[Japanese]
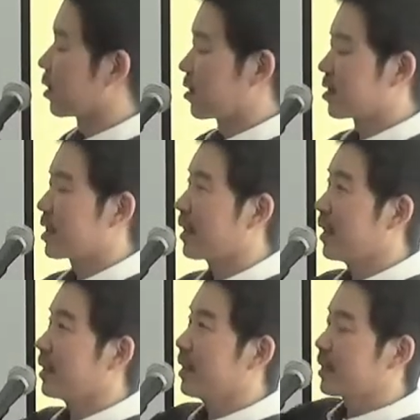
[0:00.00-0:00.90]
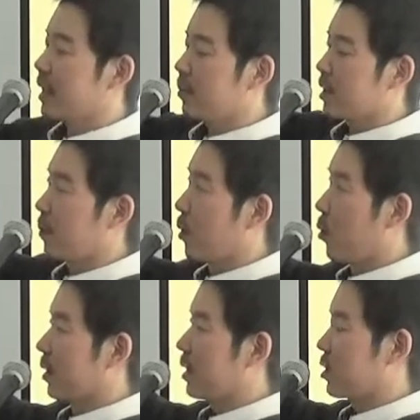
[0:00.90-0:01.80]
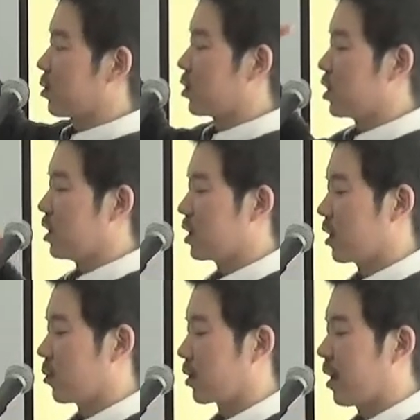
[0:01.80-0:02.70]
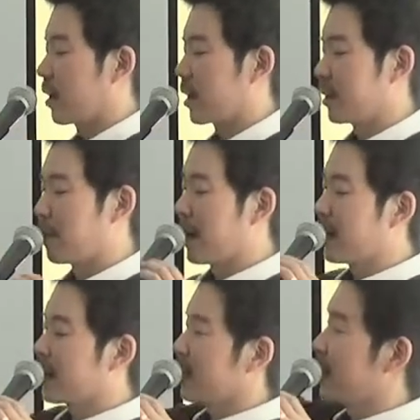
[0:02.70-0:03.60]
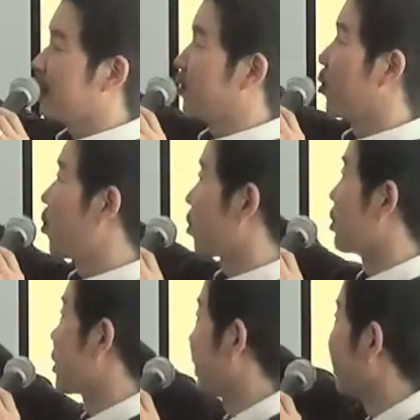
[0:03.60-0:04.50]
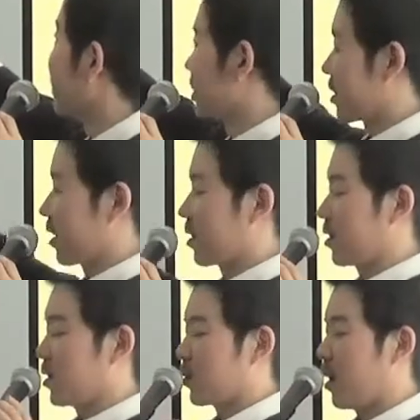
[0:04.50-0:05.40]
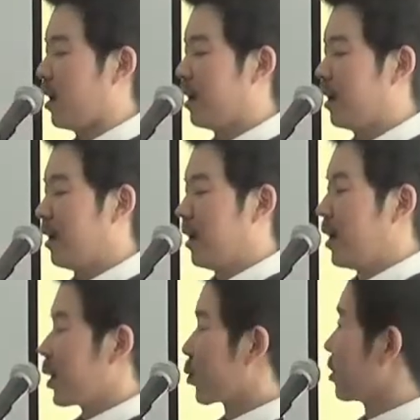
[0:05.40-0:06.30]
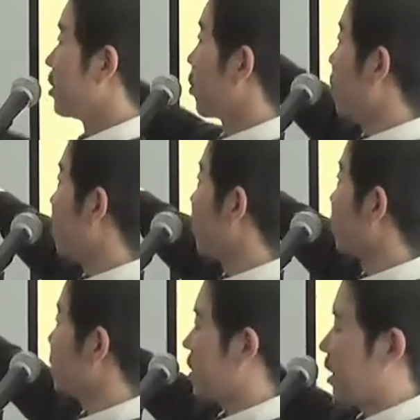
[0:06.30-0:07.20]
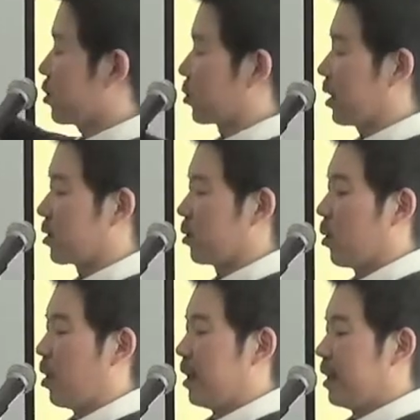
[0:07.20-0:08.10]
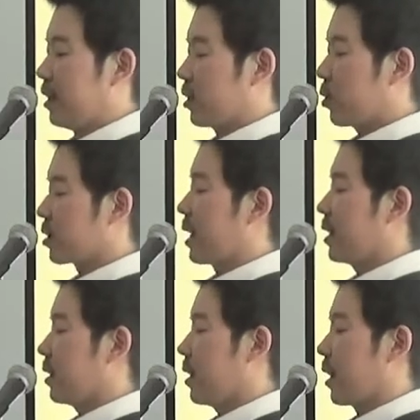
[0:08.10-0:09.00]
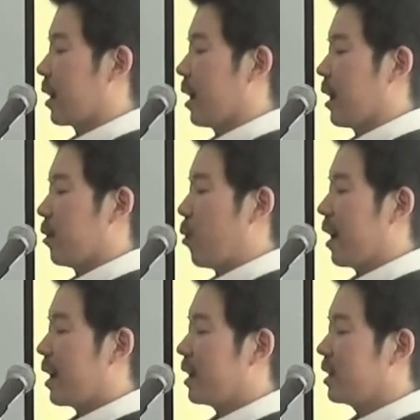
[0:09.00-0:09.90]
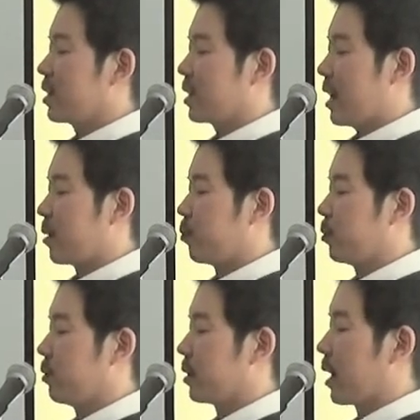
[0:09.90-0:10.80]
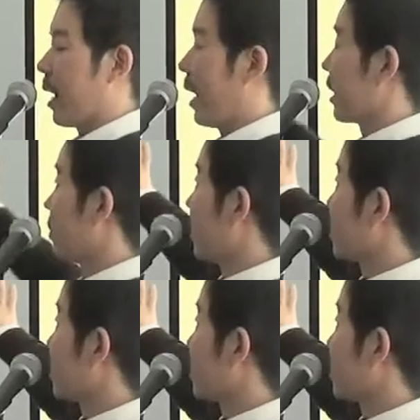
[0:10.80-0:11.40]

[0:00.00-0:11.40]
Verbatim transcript: るんです。ただ単に神様を私の人生の計画に招き入れるどころじゃないんですね。さん節実はこれ日本語の聖書だと少し残念ながら分かりづらい部分がありま